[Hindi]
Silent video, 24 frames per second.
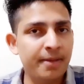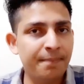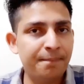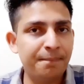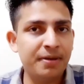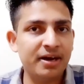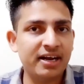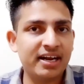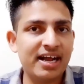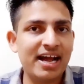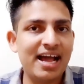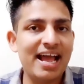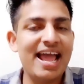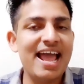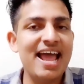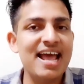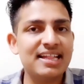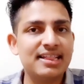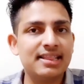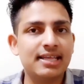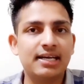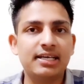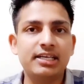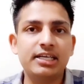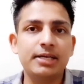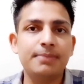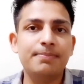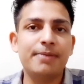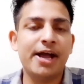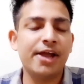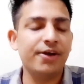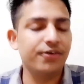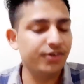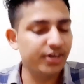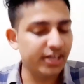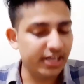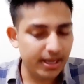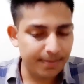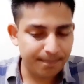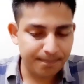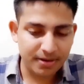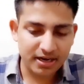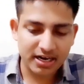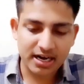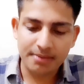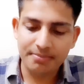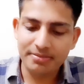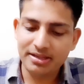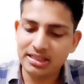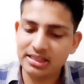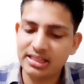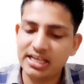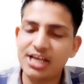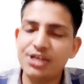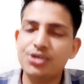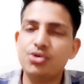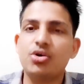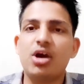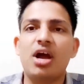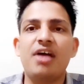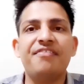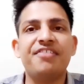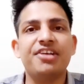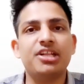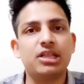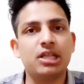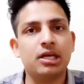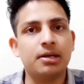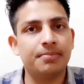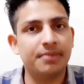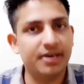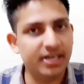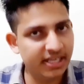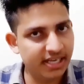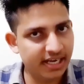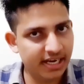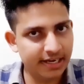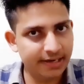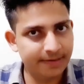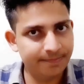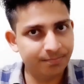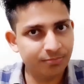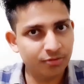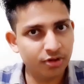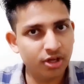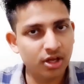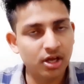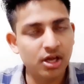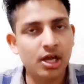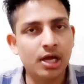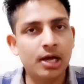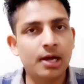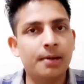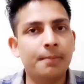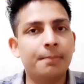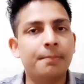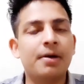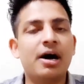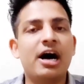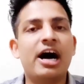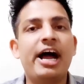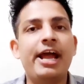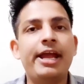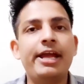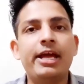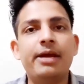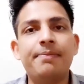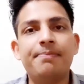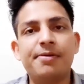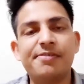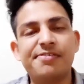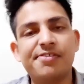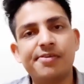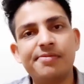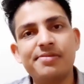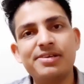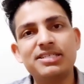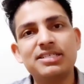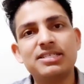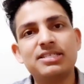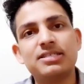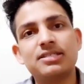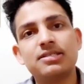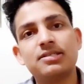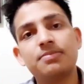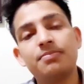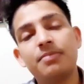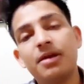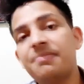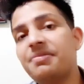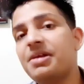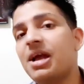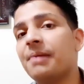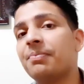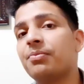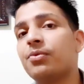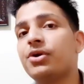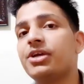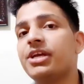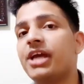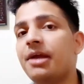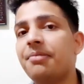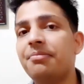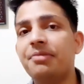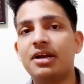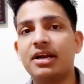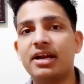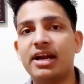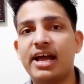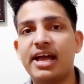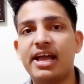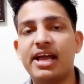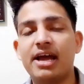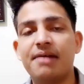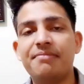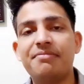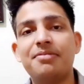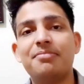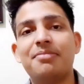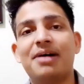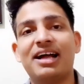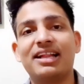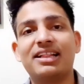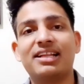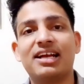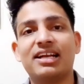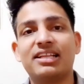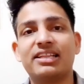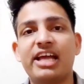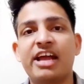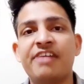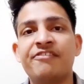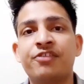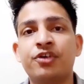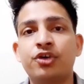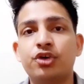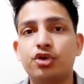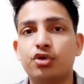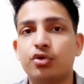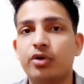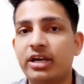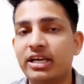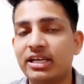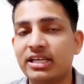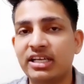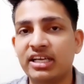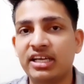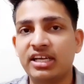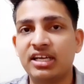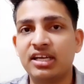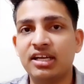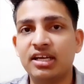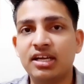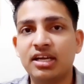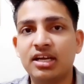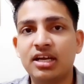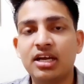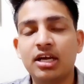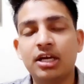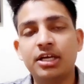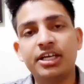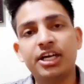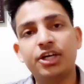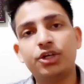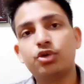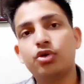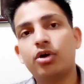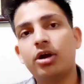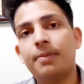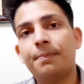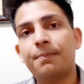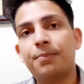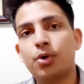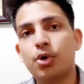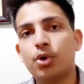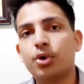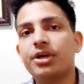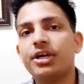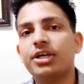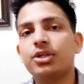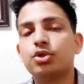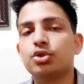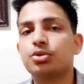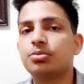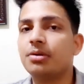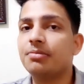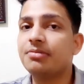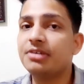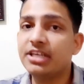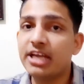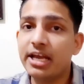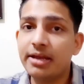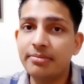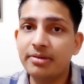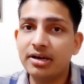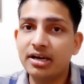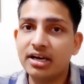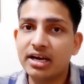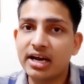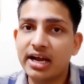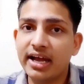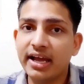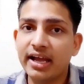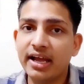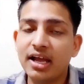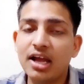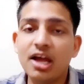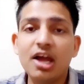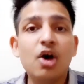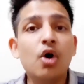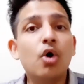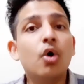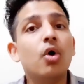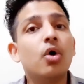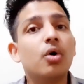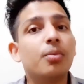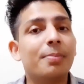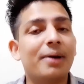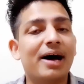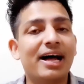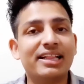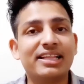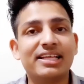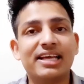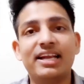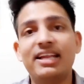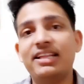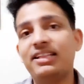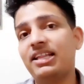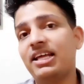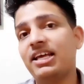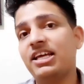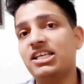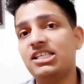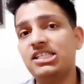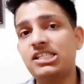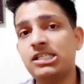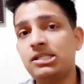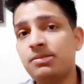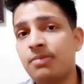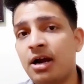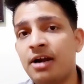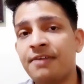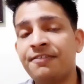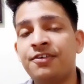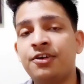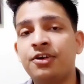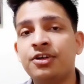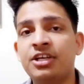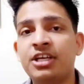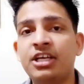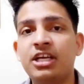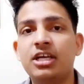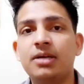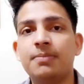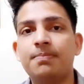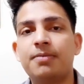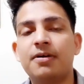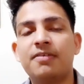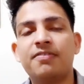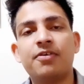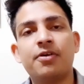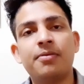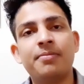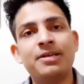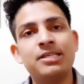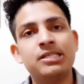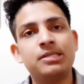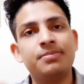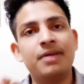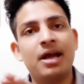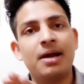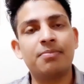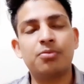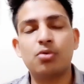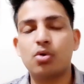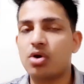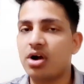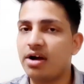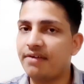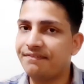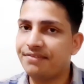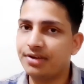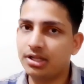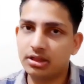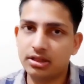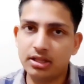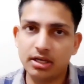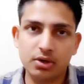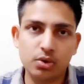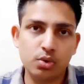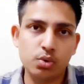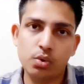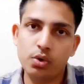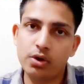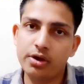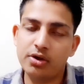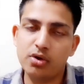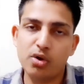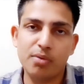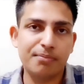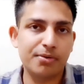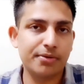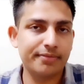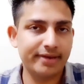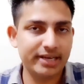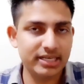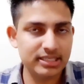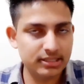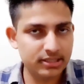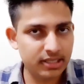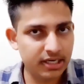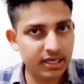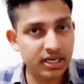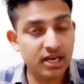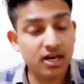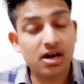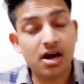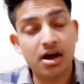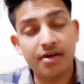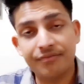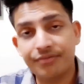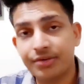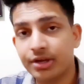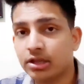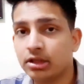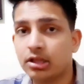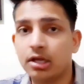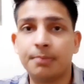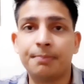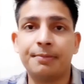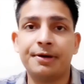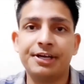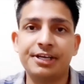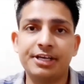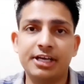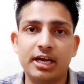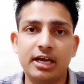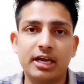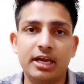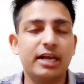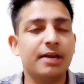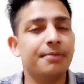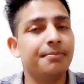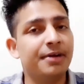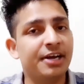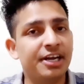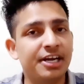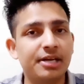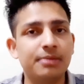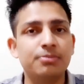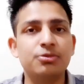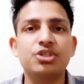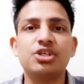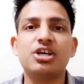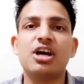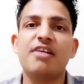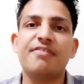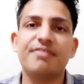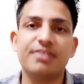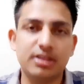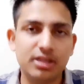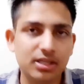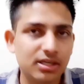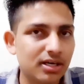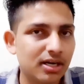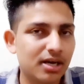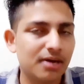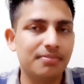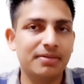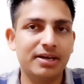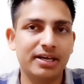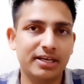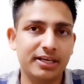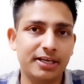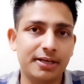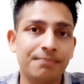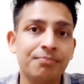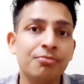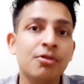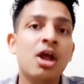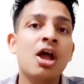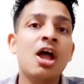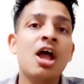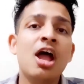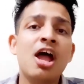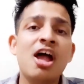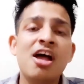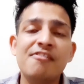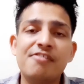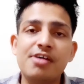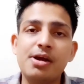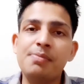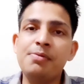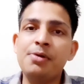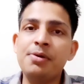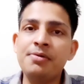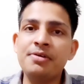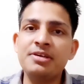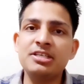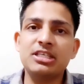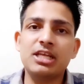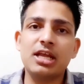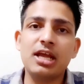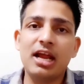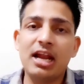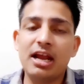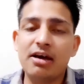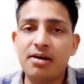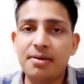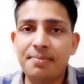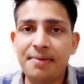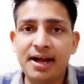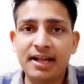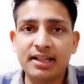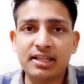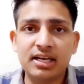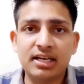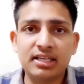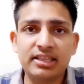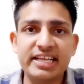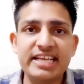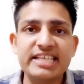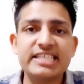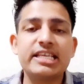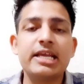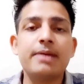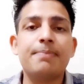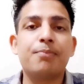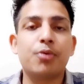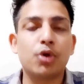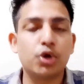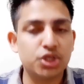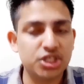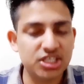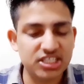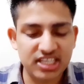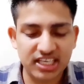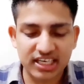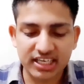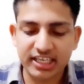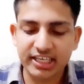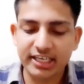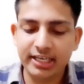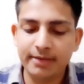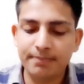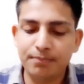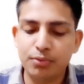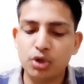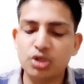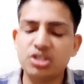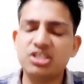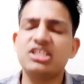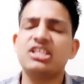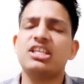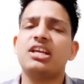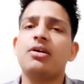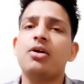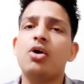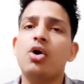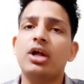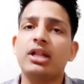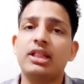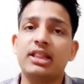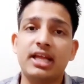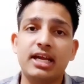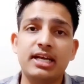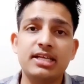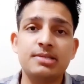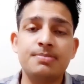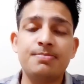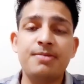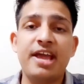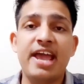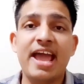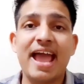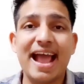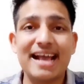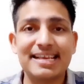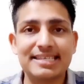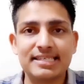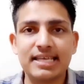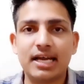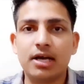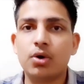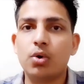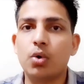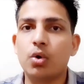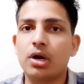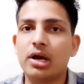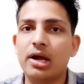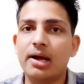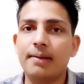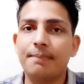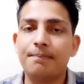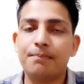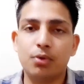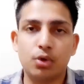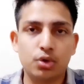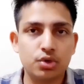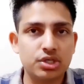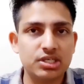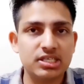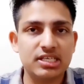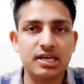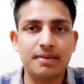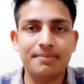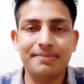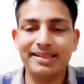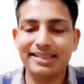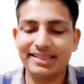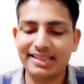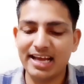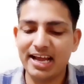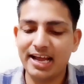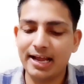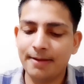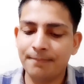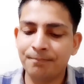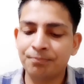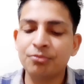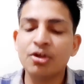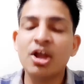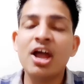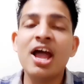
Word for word: एप्पल का ए थर्टी बायोनिक एप्पल का मिलता है जो काफी हद तक बढ़िया है हायर परफॉर्मेंस में भी आपको यही मिल रहा है अभी बात करते हैं आईफोन ट्वेल्व की ट्वेल्व प्रो की तो उसमें भी यही मिल रहा है और बात कर लेते हैं इसी स्मार्टफोन की परफॉर्मेंस में आपको काफी हद तक कोई कॉम्प्रोमाइज नहीं है काफी हद तक बढ़िया है लेकिन बैटरी मुझे काफी हद तक कम लगी परफॉर्मेंस के अलावा बात करते हैं इसकी प्रोसेसर की प्रोसेसर को अंदर इसमें हेक्सा कोर का प्रोसेसर मिलता है